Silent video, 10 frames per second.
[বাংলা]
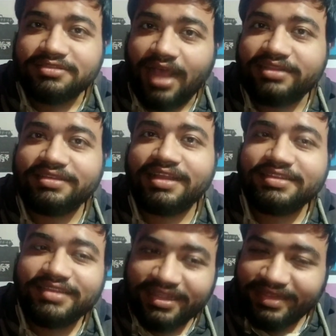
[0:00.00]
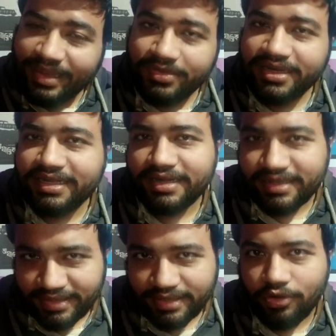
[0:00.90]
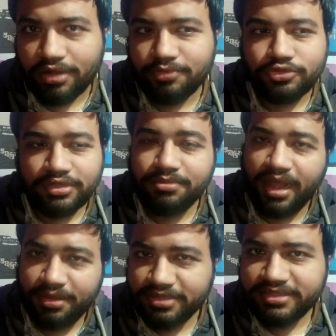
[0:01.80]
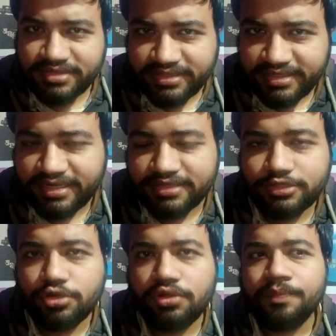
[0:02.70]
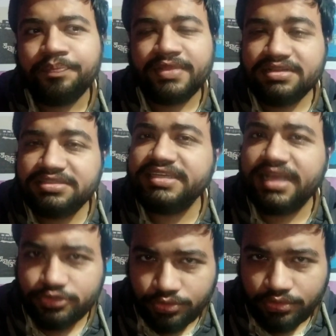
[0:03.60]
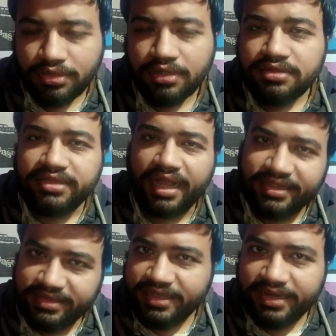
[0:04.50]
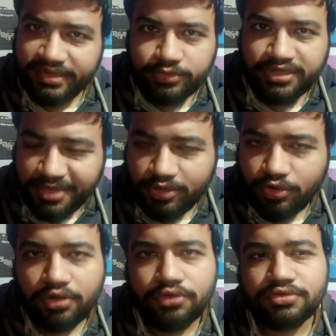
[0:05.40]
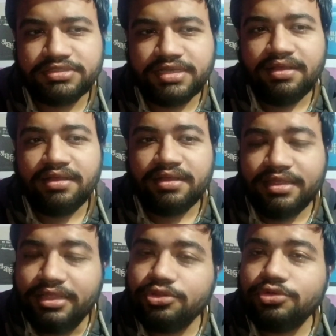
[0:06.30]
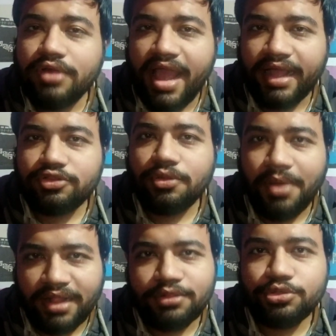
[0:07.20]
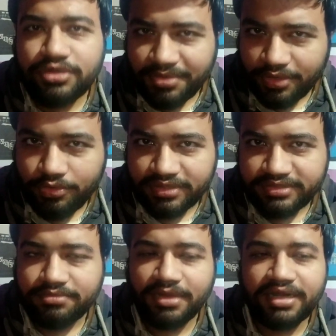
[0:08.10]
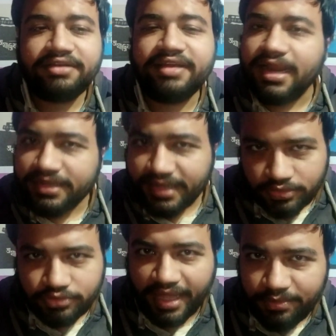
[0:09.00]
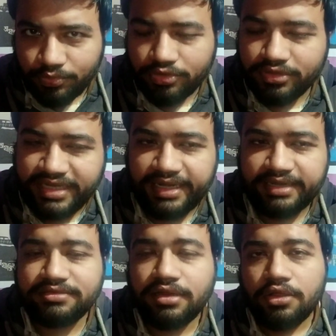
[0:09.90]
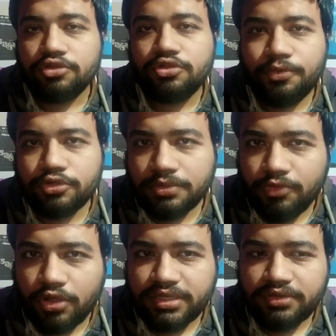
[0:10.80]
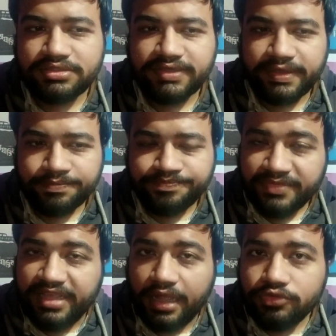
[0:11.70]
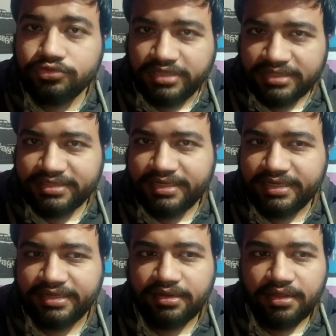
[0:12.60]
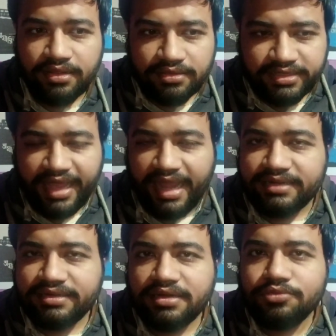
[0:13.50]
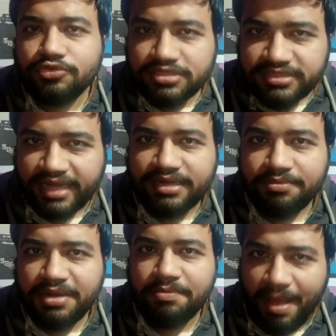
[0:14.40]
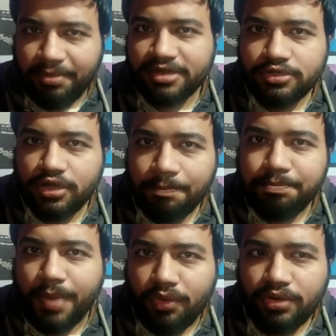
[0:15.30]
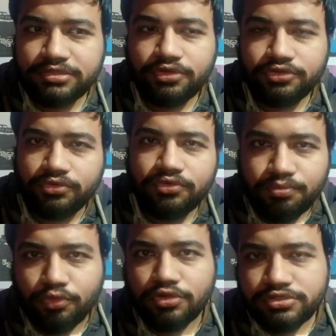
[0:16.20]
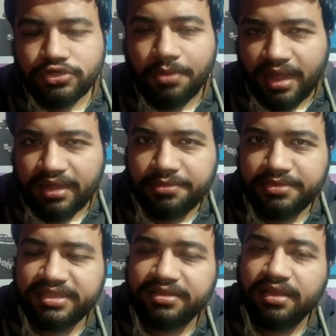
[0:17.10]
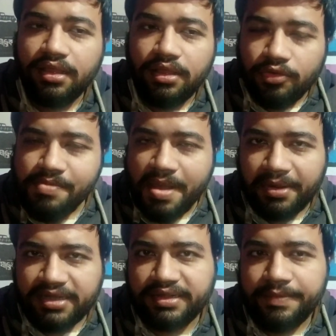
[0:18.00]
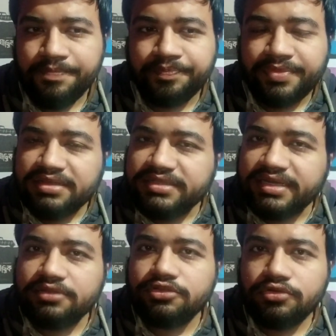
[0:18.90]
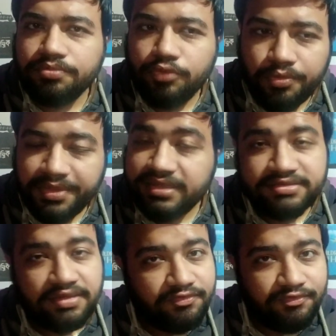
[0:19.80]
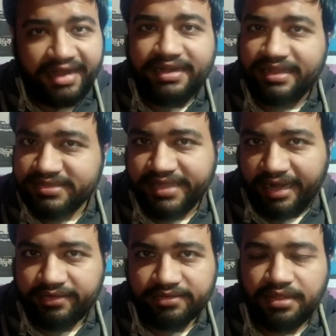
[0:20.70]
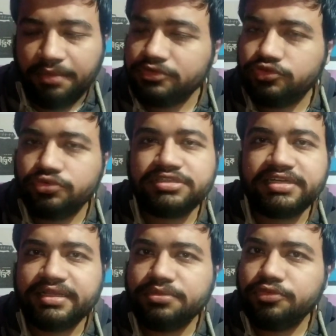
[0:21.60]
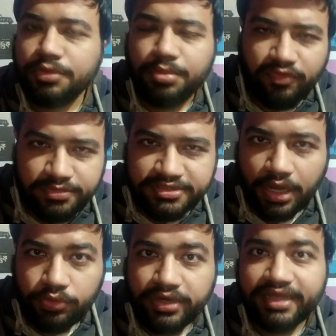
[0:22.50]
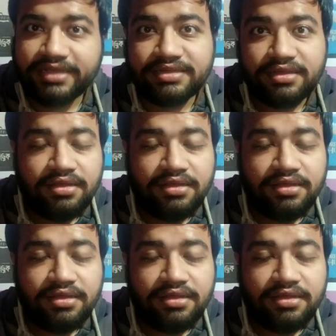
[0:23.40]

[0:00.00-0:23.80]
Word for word: সাথে সাথে সেই সেম ডিরেক্টরকে দিয়েই করাবো তো এই ভাগমতি যে ডিরেক্টর ছিল জি অশোক তাকে দিয়ে এটা রিমেক করানো হচ্ছে কিন্তু একদম ফালতু রিমেক হয়েছে মানে ট্রেলার দেখে তো তাই মনে হয়েছে অ্যাটলিস্ট তো প্রথম কথা হচ্ছে যে অনুষ্কা শেট্টির যে ক্যারেক্টারটার মধ্যে যে একটা মানে ব্যাপার ছিল একটা পাওয়ার ছিল যখন ও বলছিল ভাগ্যমতী ওই ব্যাপারটা সেটা যখন ভূমি ইজ এ ফ্যান্টাস্টিক অ্যাক্ট্রেস আমার সোনচিডিয়াতে ভূমির পারফরমেন্স দারুণ লেগেছে